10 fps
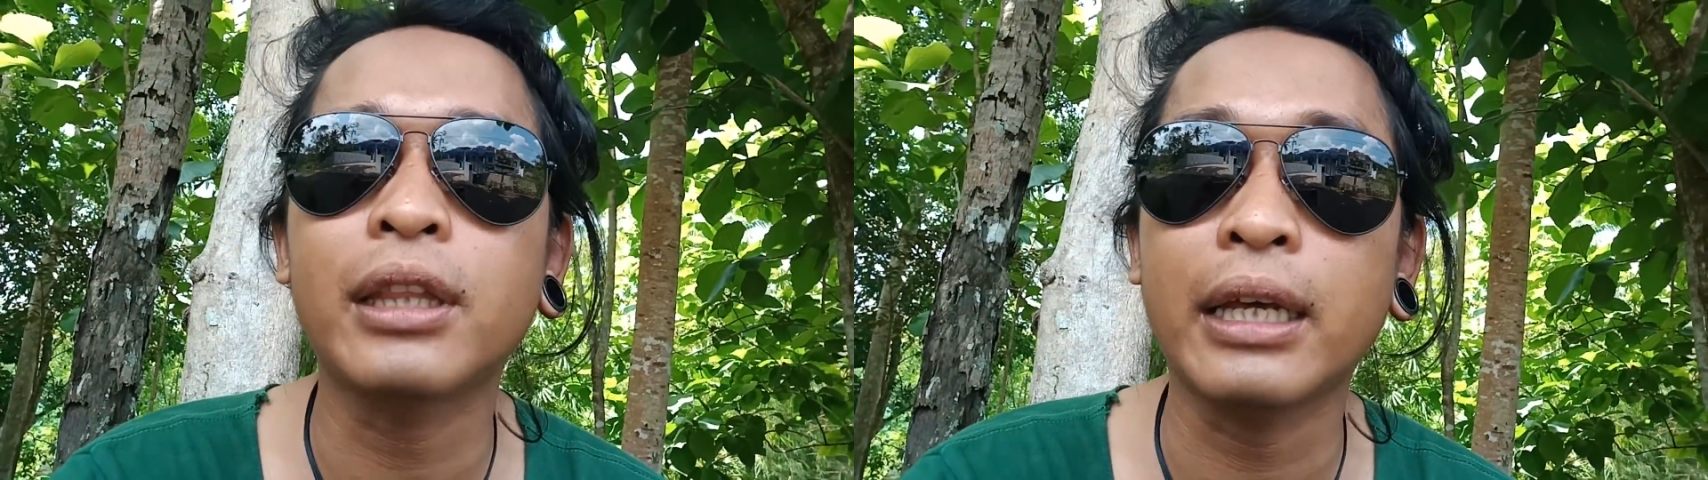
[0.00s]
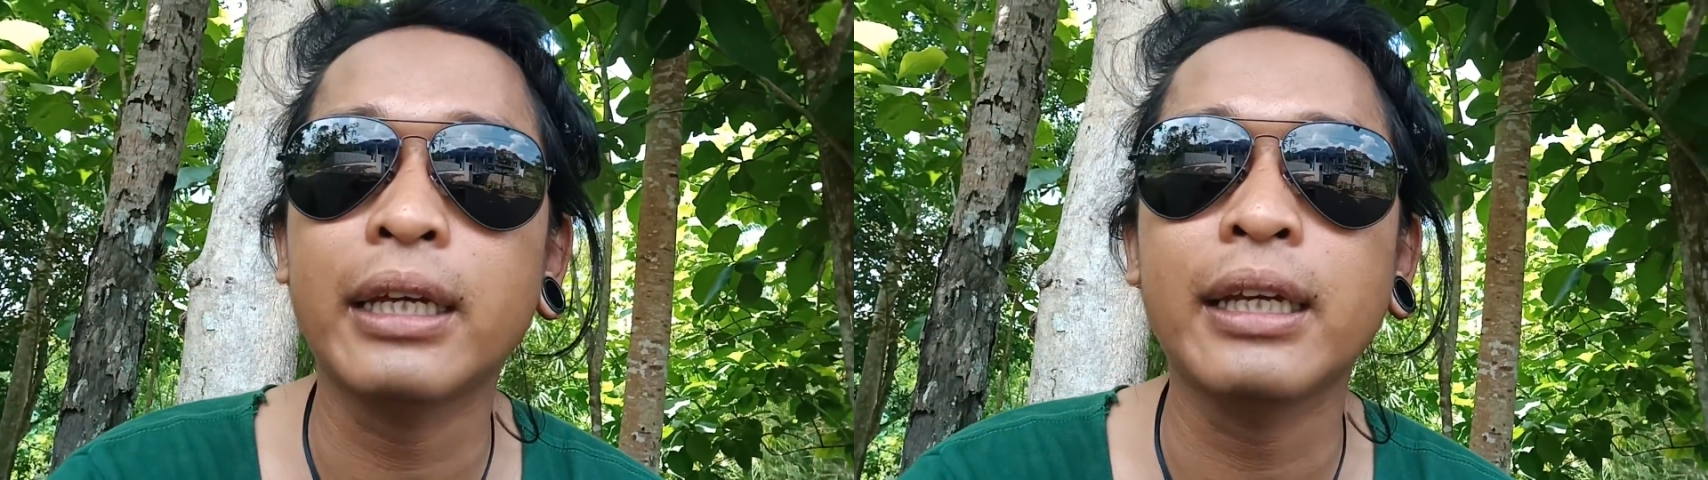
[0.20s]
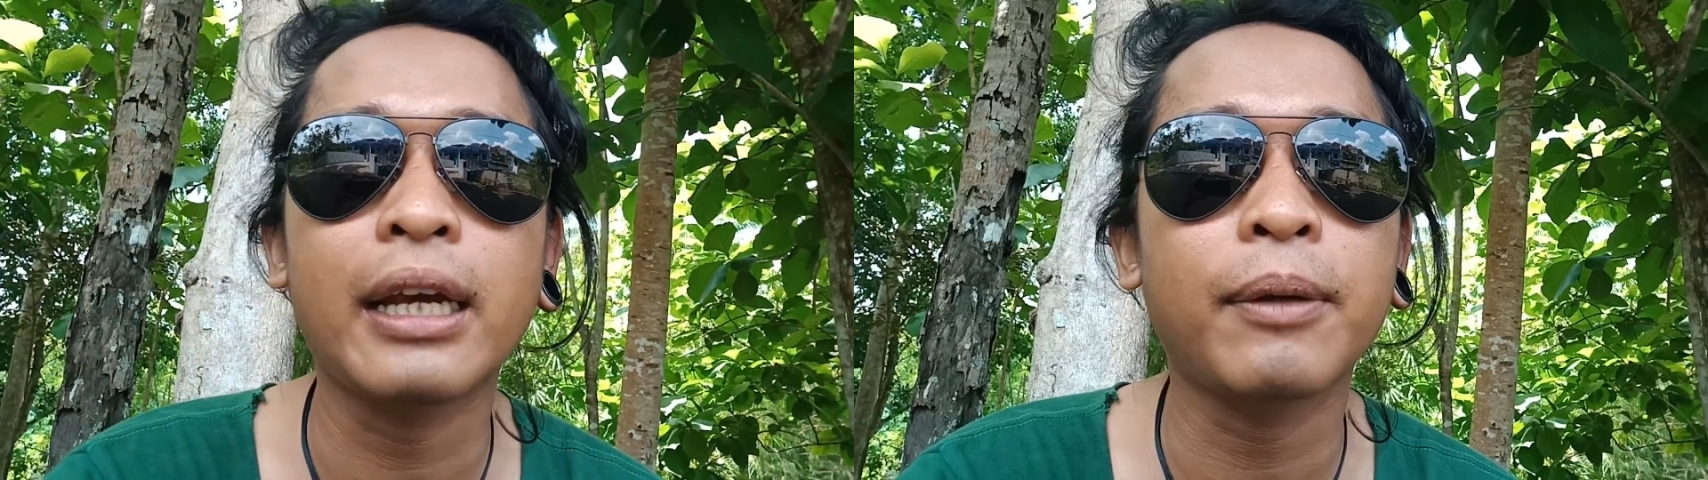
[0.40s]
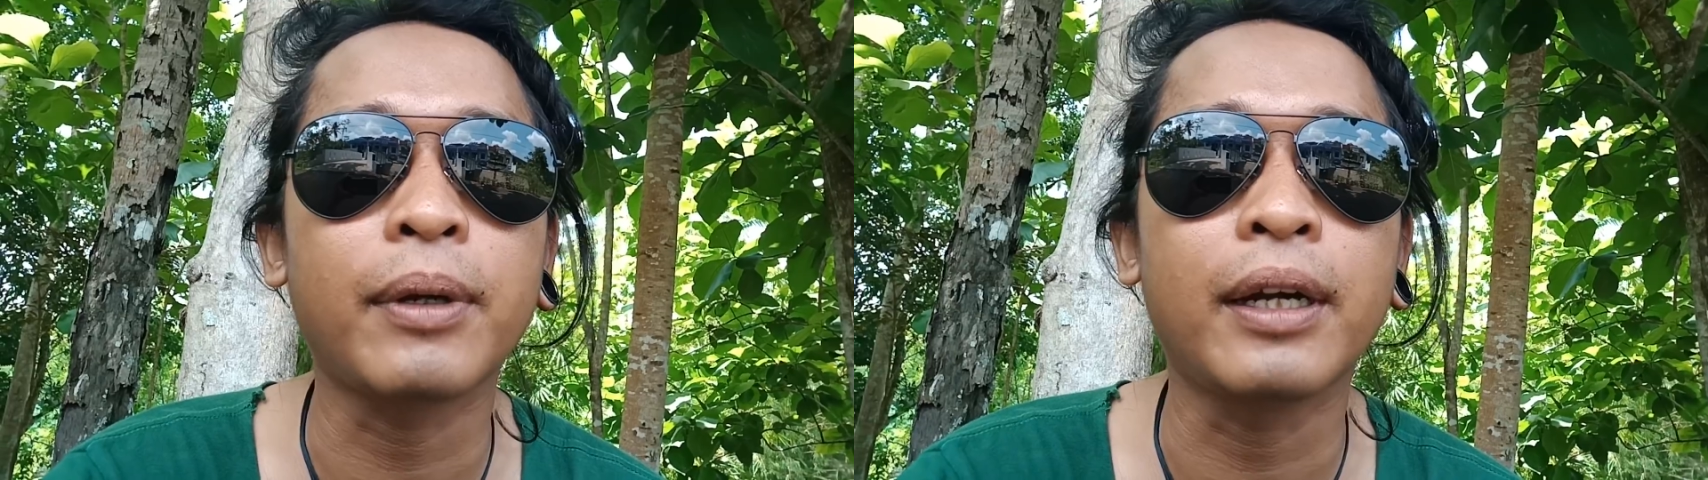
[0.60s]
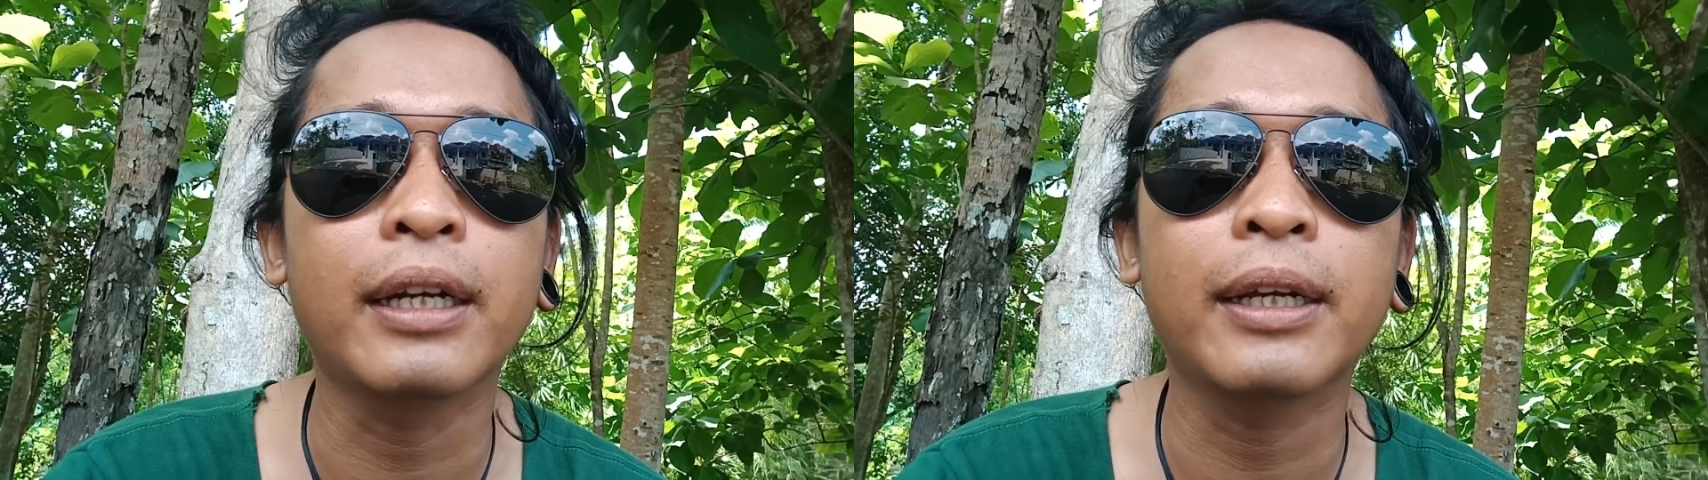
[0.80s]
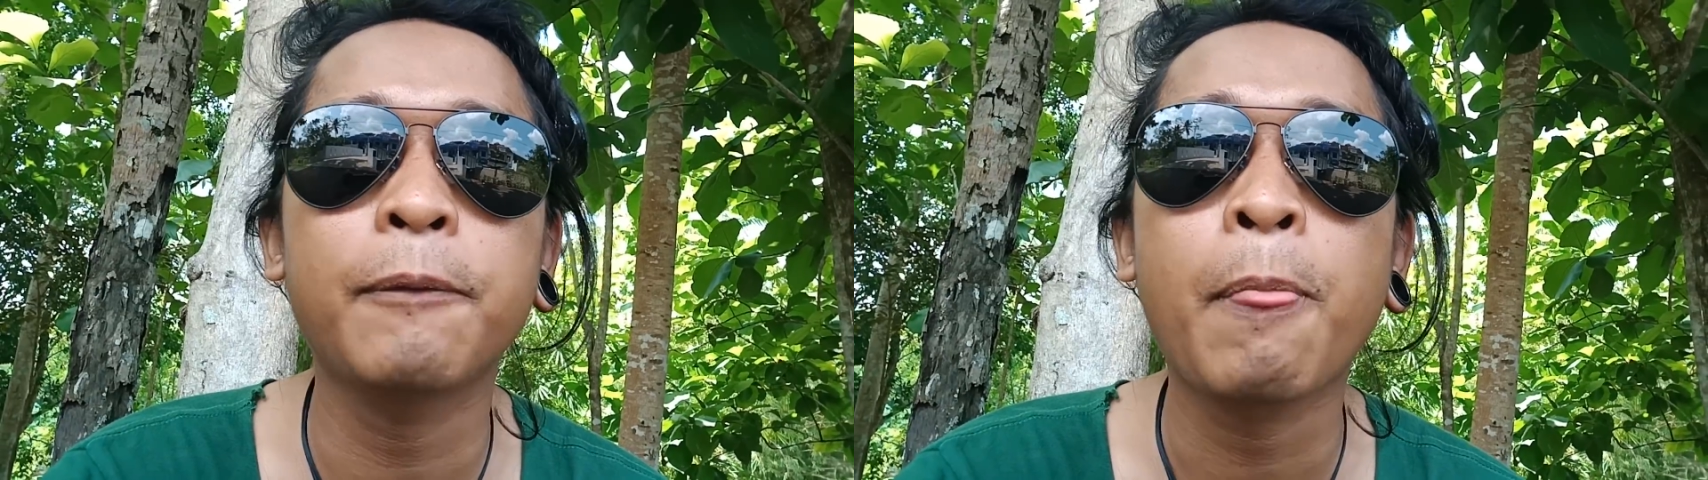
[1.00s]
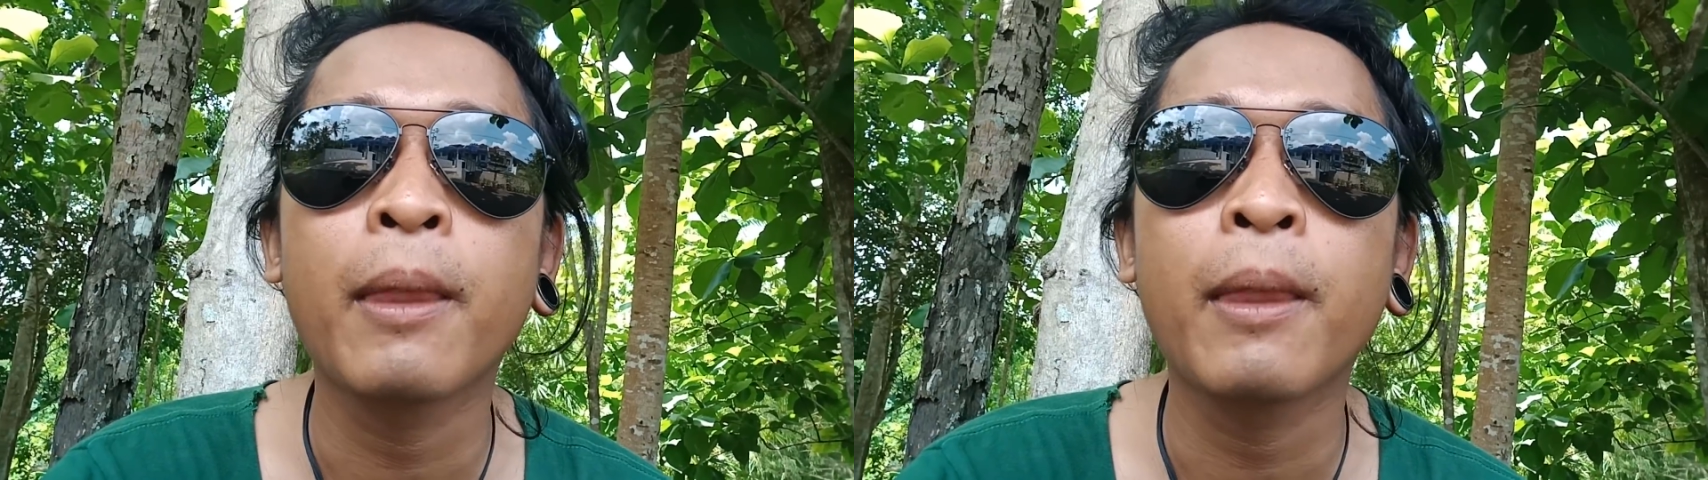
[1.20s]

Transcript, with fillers: teh ya kayak makanya